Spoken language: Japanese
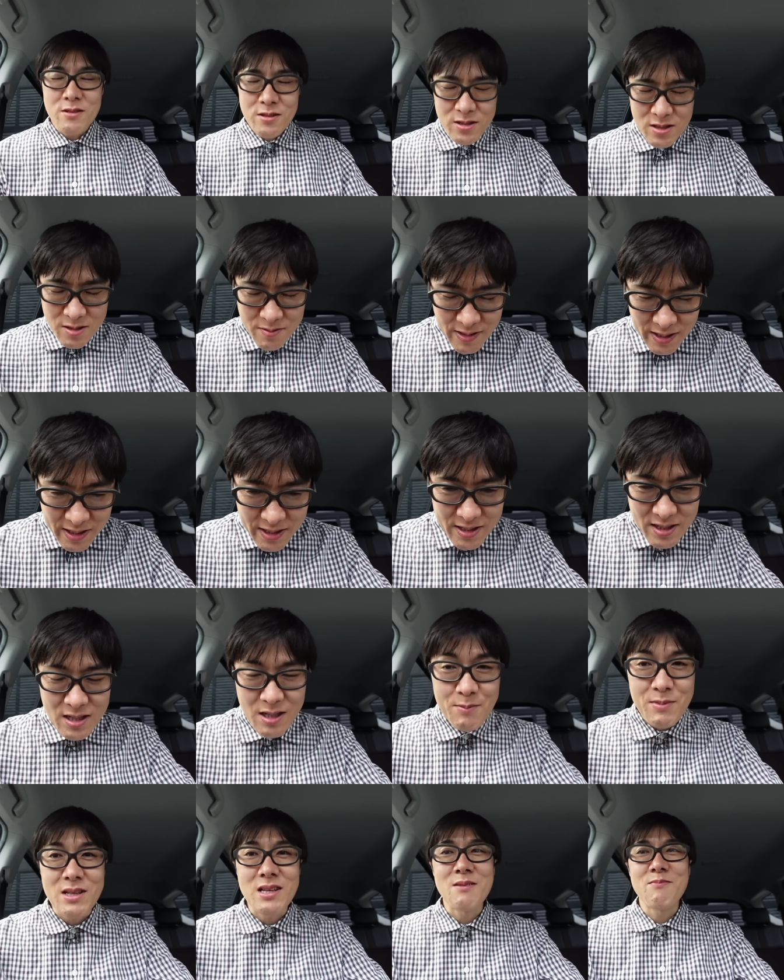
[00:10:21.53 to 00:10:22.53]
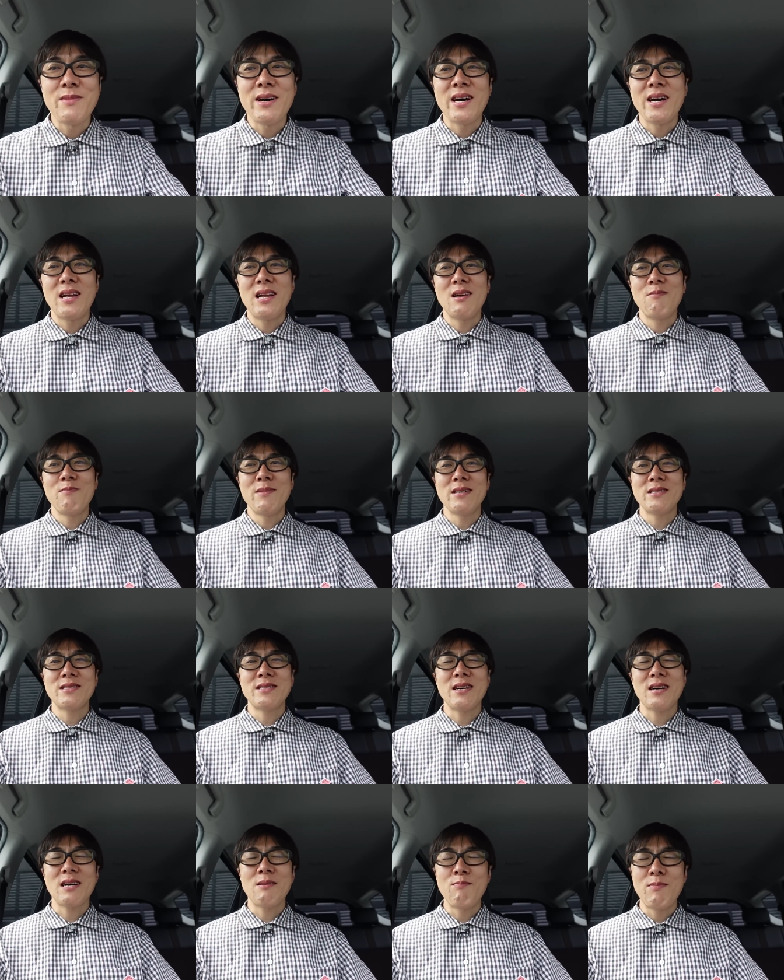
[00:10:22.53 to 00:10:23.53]
いうわけで食べてまいりまし
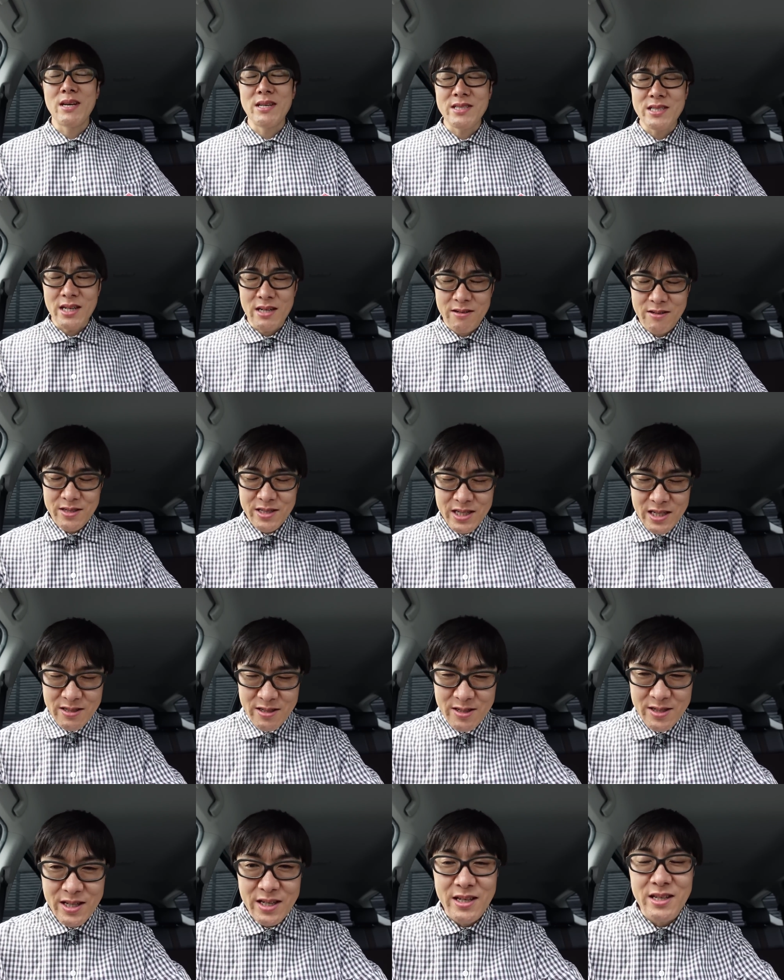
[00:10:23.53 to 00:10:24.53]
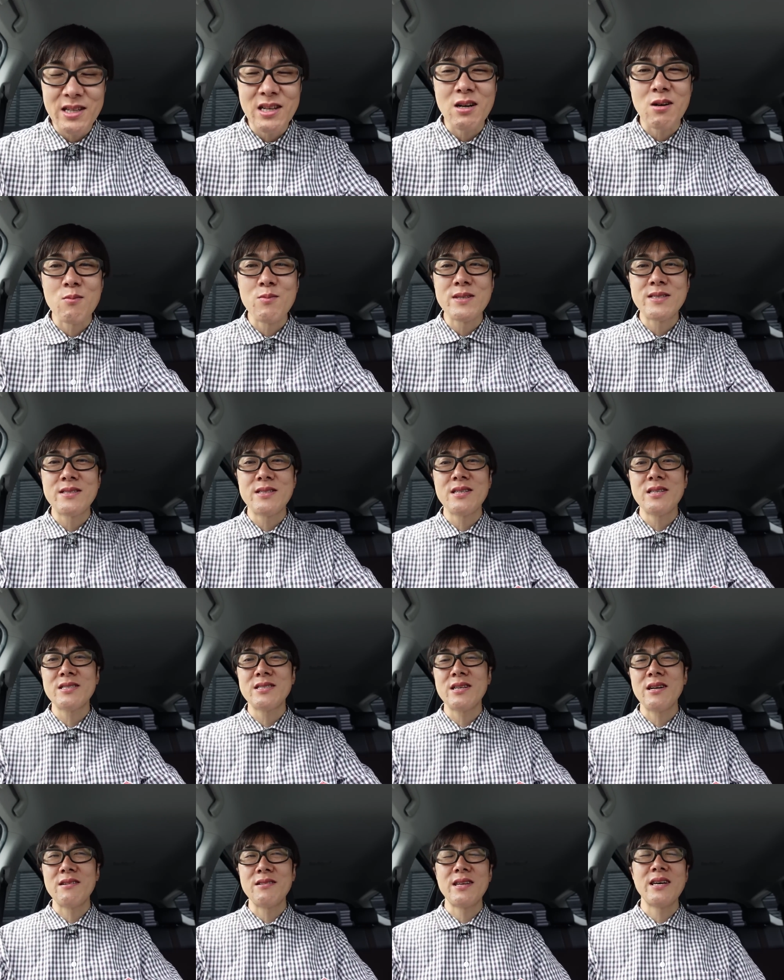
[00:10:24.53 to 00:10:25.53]
たが、めちゃくちゃ素敵なお店でし
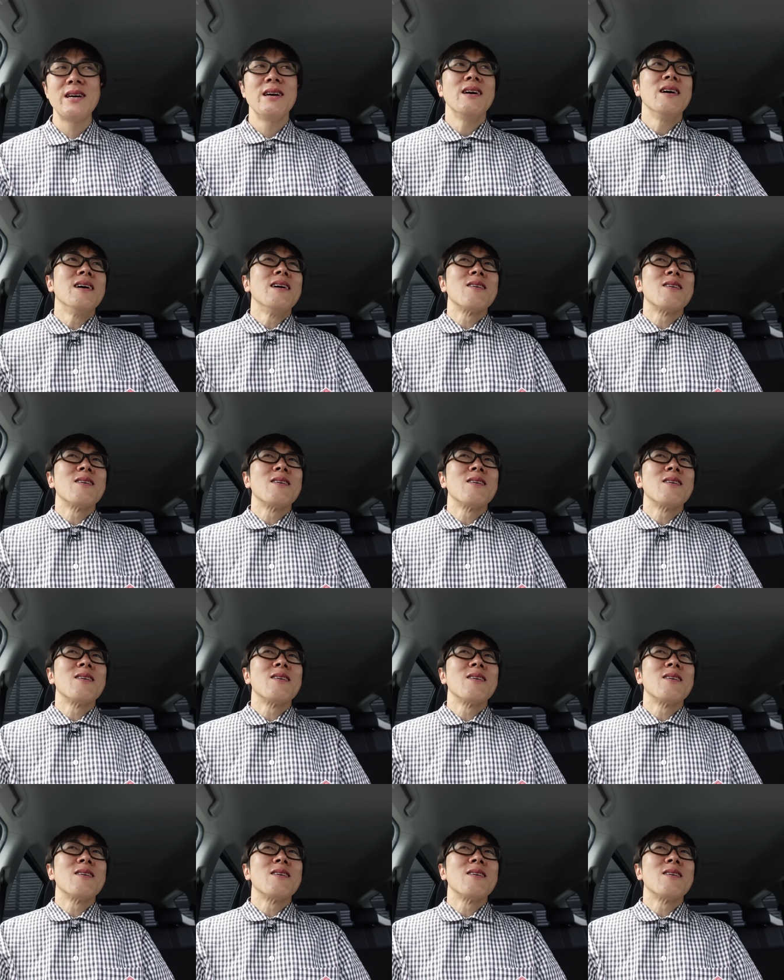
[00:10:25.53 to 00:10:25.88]
たよね。